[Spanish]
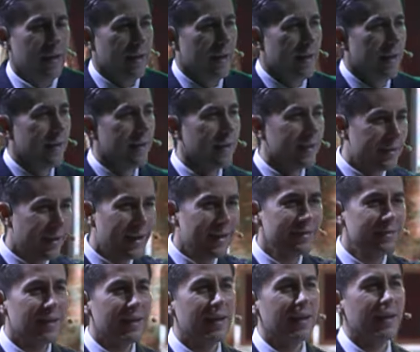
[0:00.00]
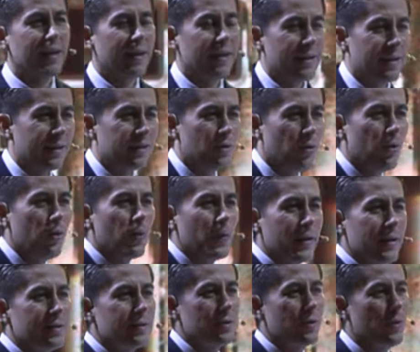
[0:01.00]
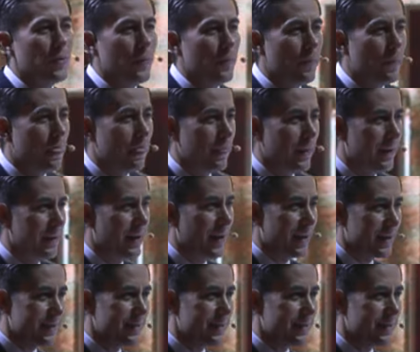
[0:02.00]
Y detrás de, todo esto, detrás